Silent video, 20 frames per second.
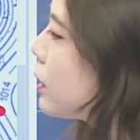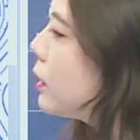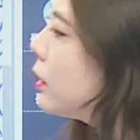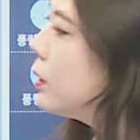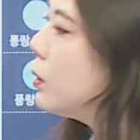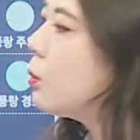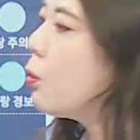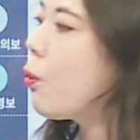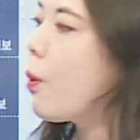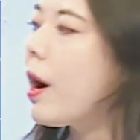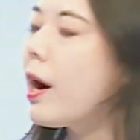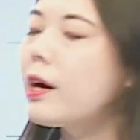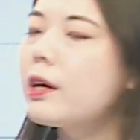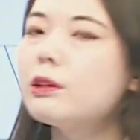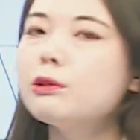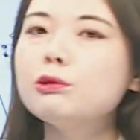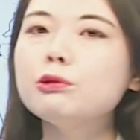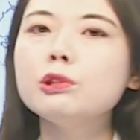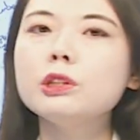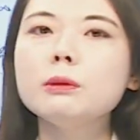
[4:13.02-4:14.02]
끌고 와
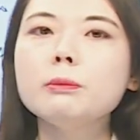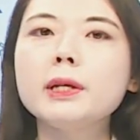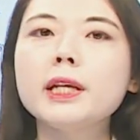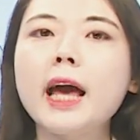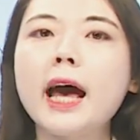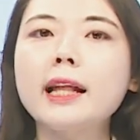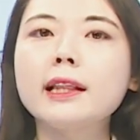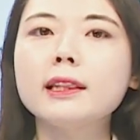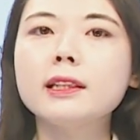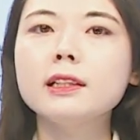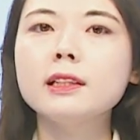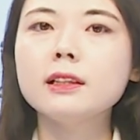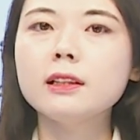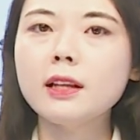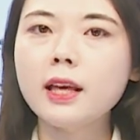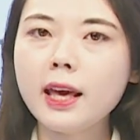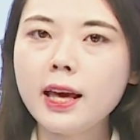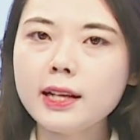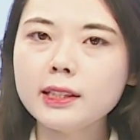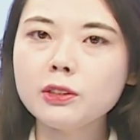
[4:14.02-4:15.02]
수심이 얕은
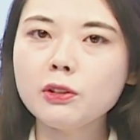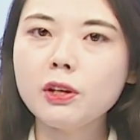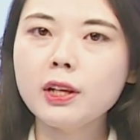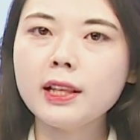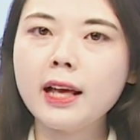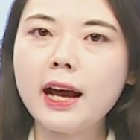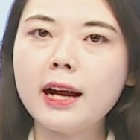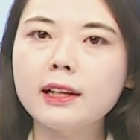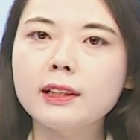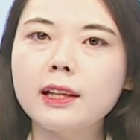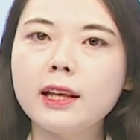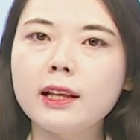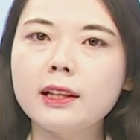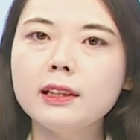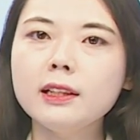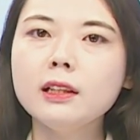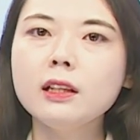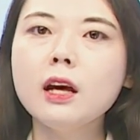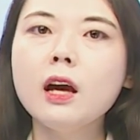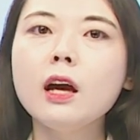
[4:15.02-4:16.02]
해안선에 닿을
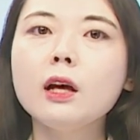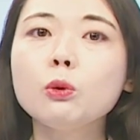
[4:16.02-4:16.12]
때에는